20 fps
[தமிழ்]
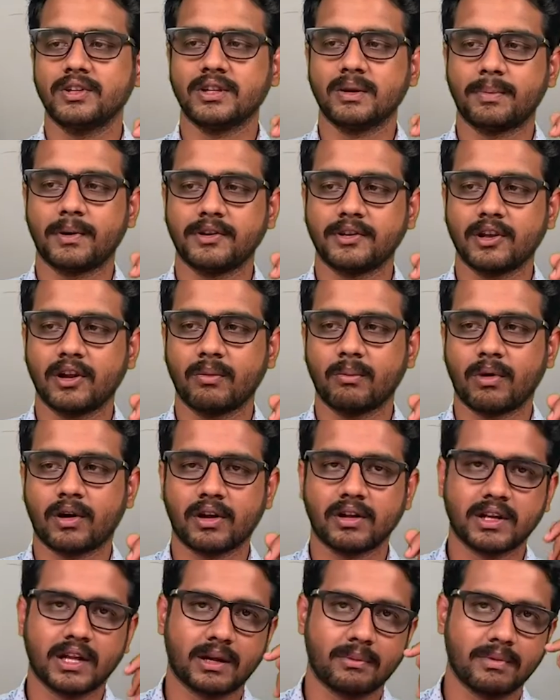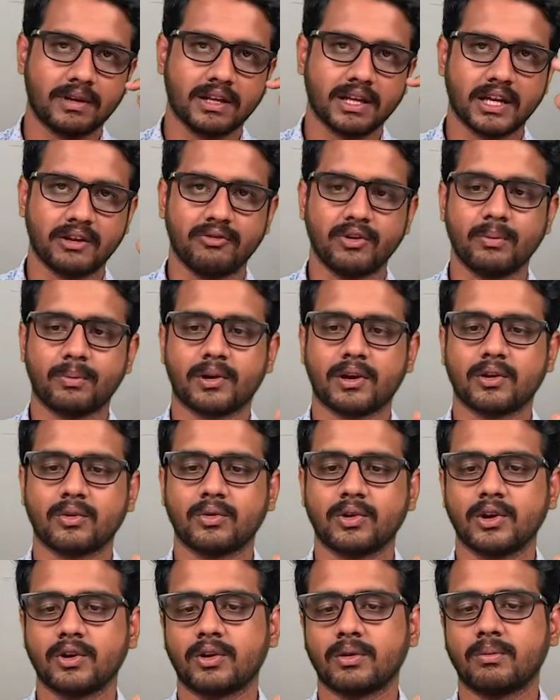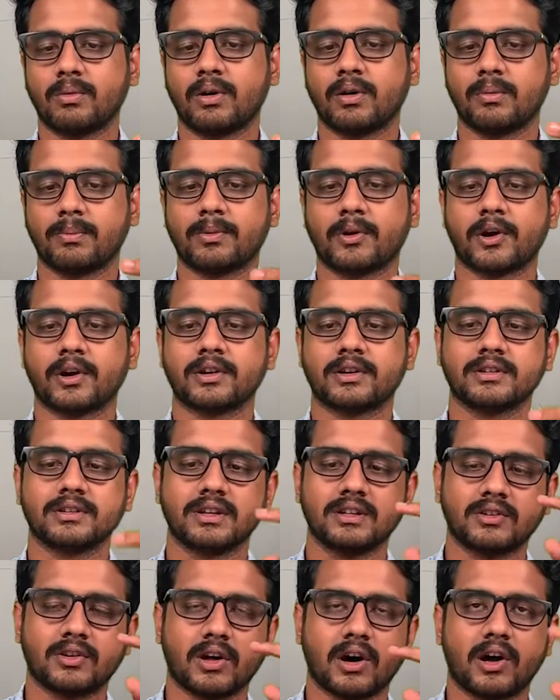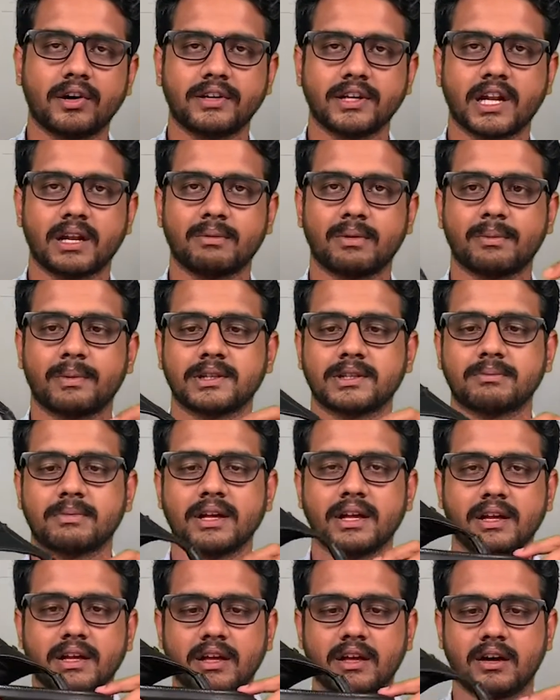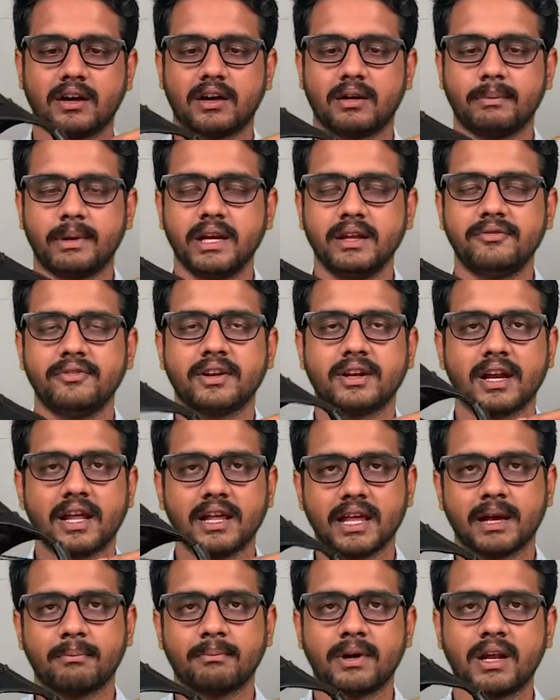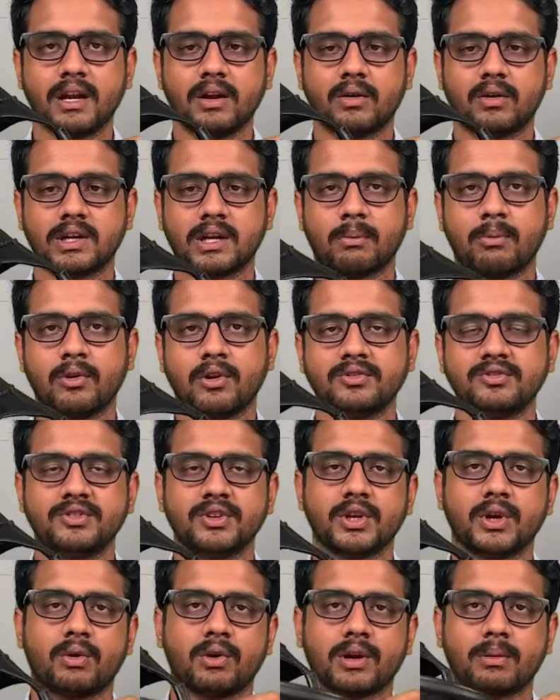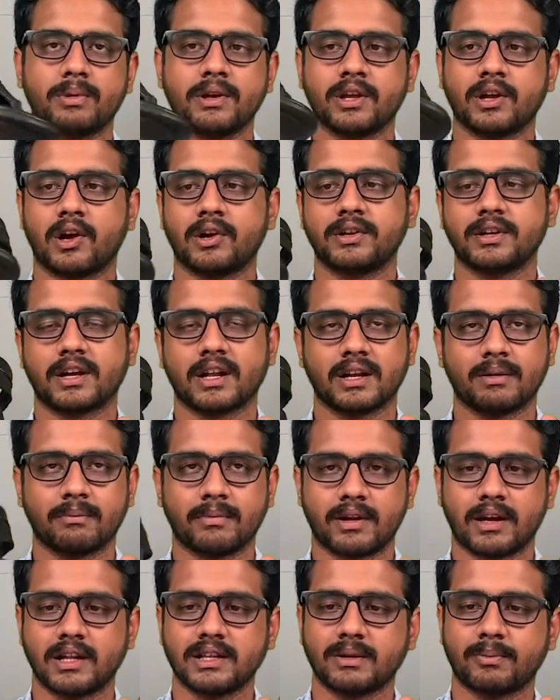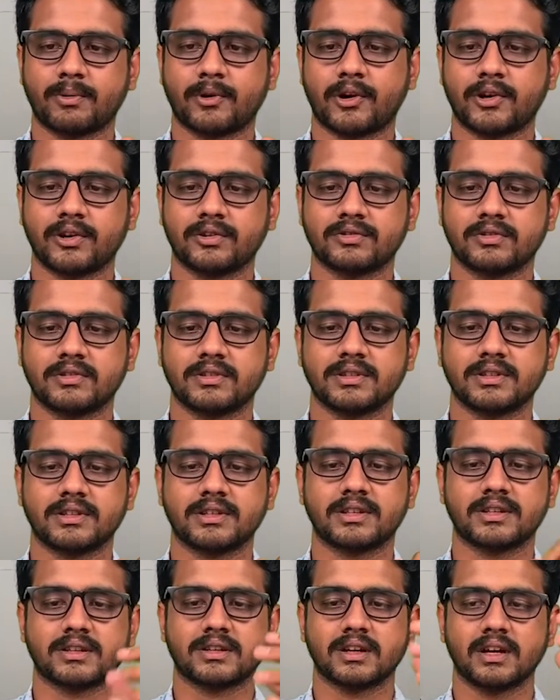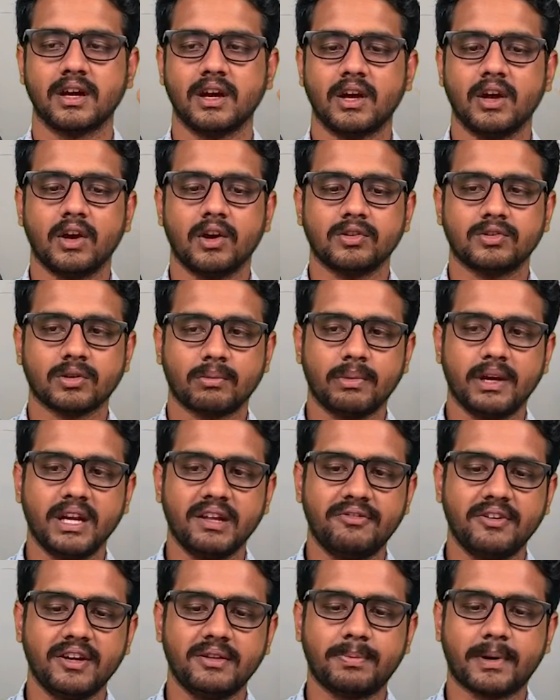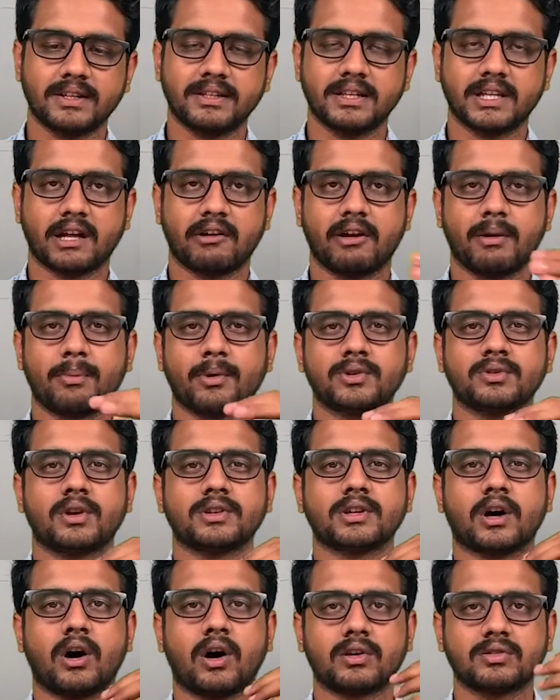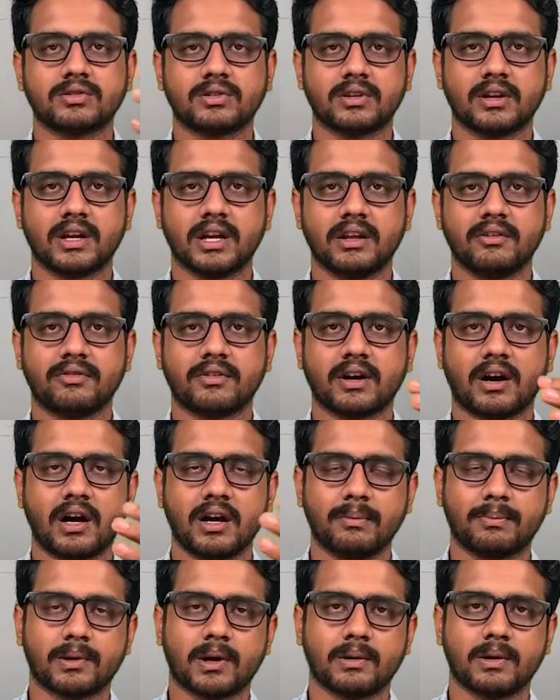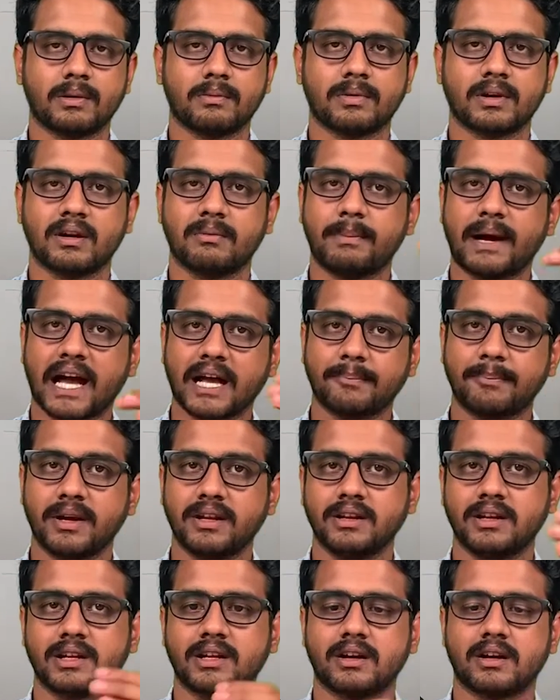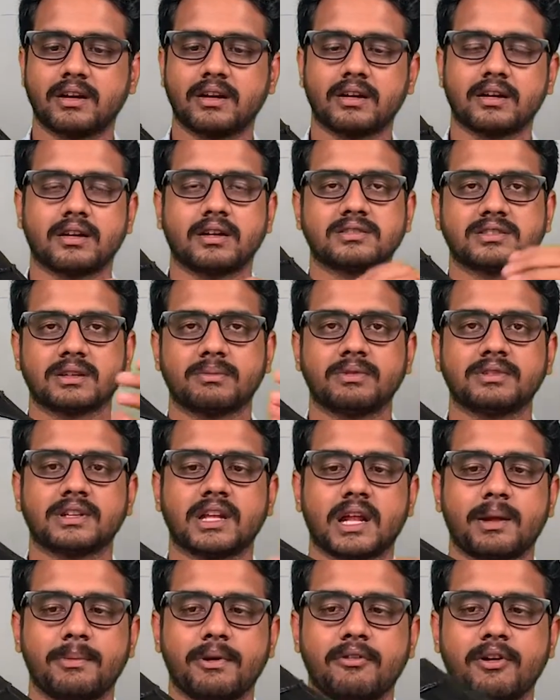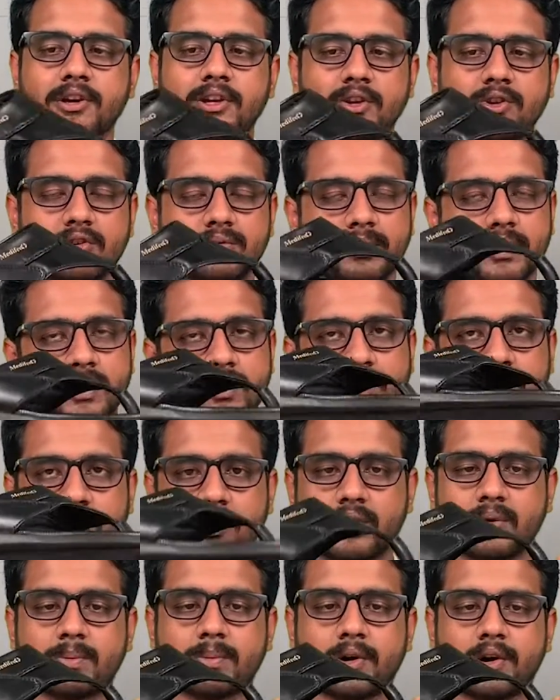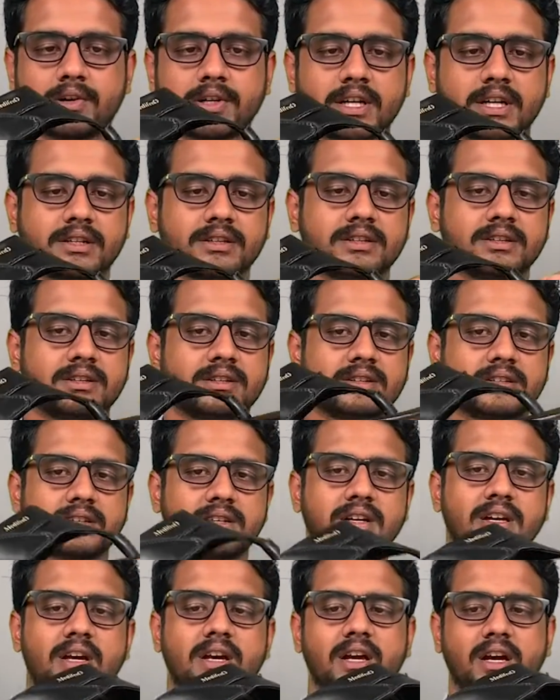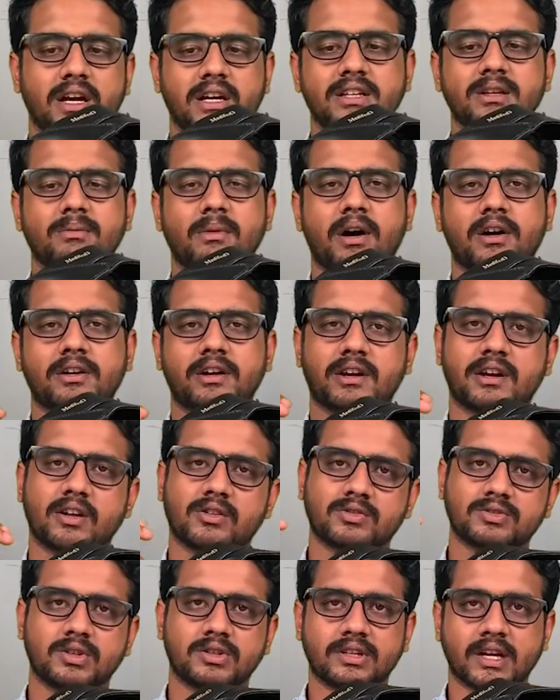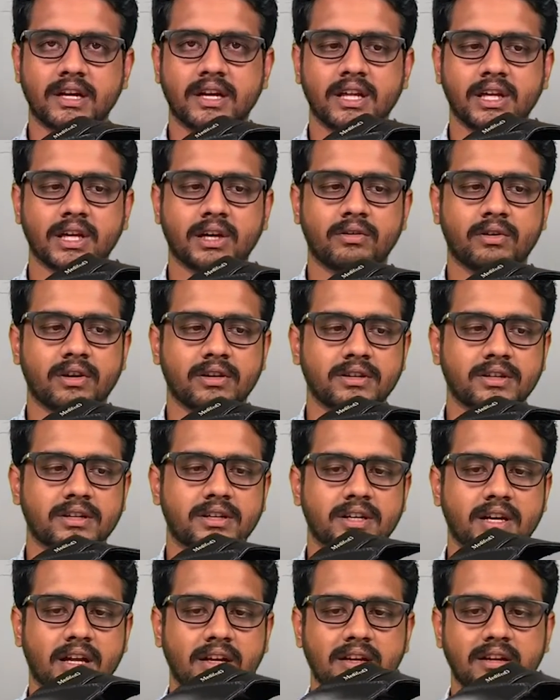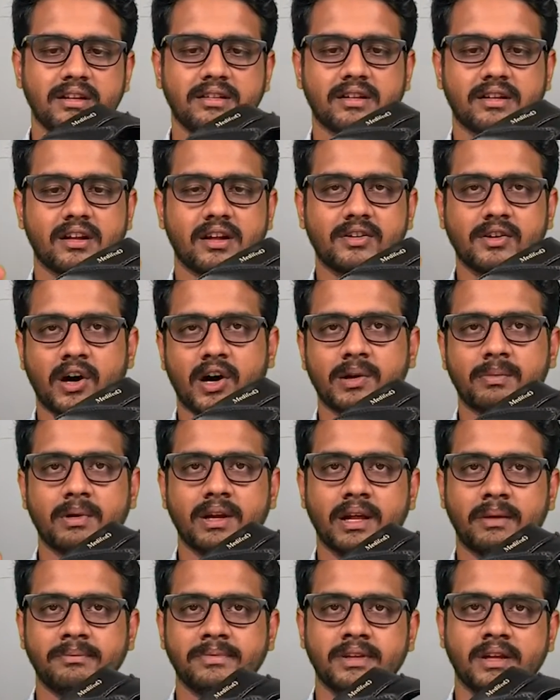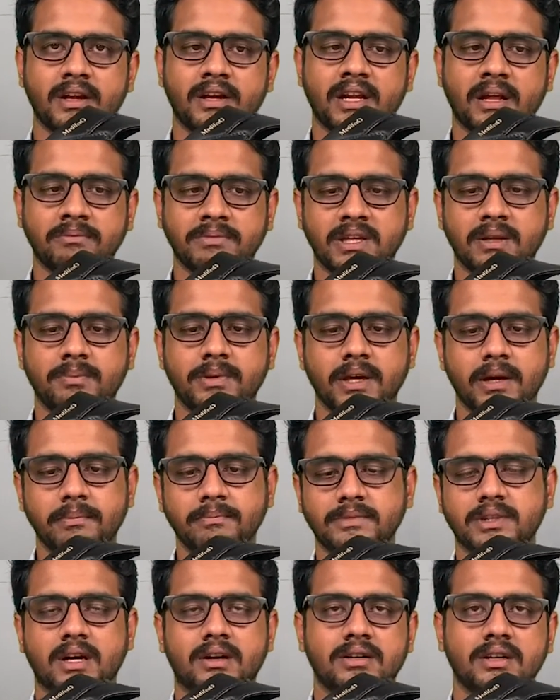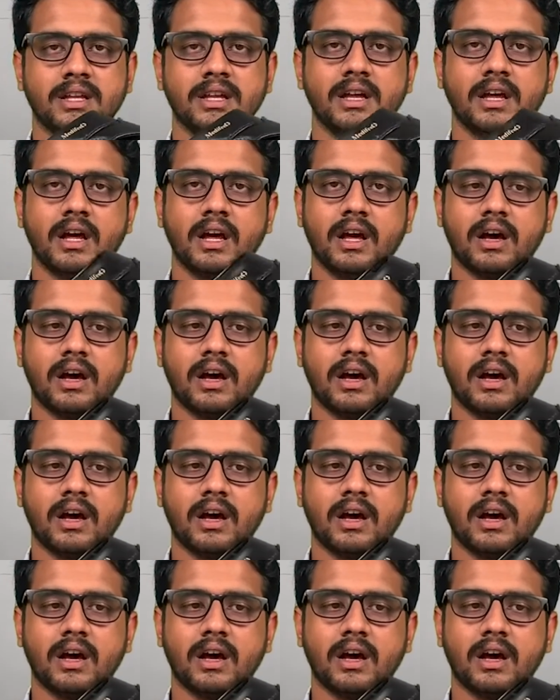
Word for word: ஸோ இந்த பர்டிகுலர் மாடல் தான் நம்ம இன்றைக்கி ரிவ்யூ பண்ணக்கூடிய ஒரு ப்ராடக்ட் இது இதோட ஆர்டிகல் நம்பர் பார்த்தோம்னா மெடிஃபிட்டில் எம்எல் டபுள் ஒன் ஜீரோ ஒன் அப்படிங்கிற ஆர்டிகல் நம்பரில் இந்த ப்ராடக்ட் வந்து வந்துகிட்டு இருக்கு ஸோ மெடிஃபிட் பார்த்தீங்கன்னாவே பொதுவாக அந்த ஆர்த்தோ ரிலீஃப் கால் ப்ராப்ளம்ங்க பேக் பெயின் இருக்க கஸ்டமர்ஸ் எல்லாமே வாங்கி யூஸ் பண்ணக்கூடிய ஒரு ப்ராடக்ட் இருந்துகிட்டு இருக்கு இது மார்க்கெட்டில் கொஞ்சம் ட்ரெண்டிங்காகவும் இருந்துகிட்டு இருக்கு என்ன ரீசன்னா நார்மல் எம்சிஆர் எம்சிபிஐயும் தாண்டி